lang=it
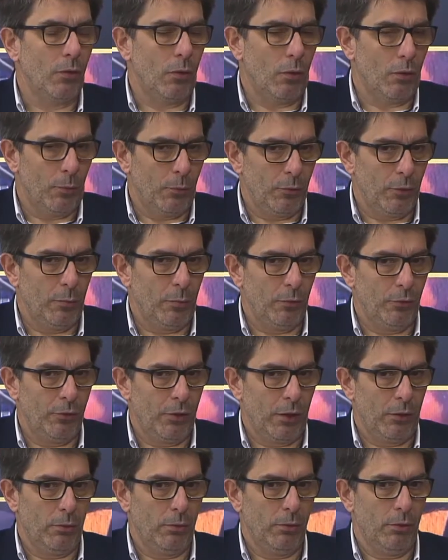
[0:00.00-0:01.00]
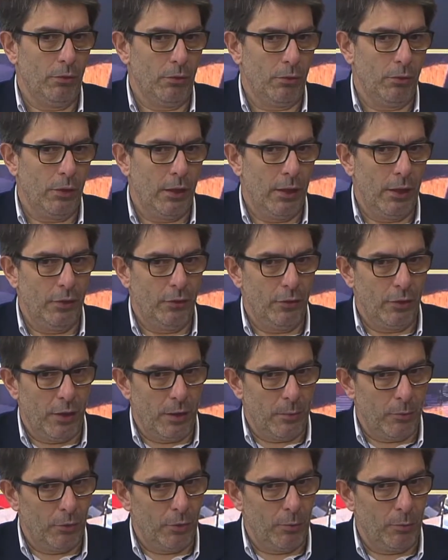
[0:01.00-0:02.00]
ho depositato un disegno di legge, ne
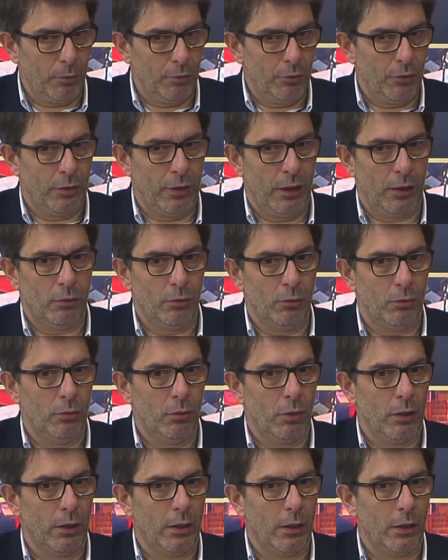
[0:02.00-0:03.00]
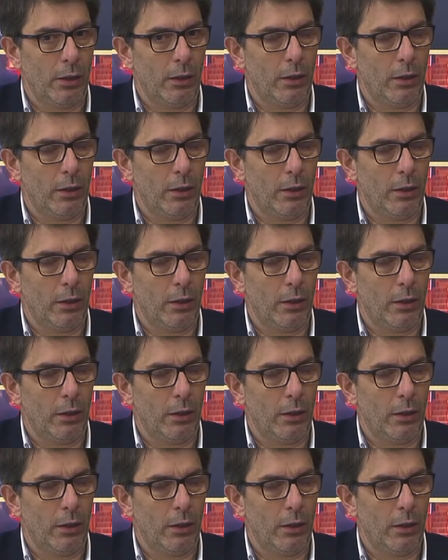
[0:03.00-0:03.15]
ha depositato uno anche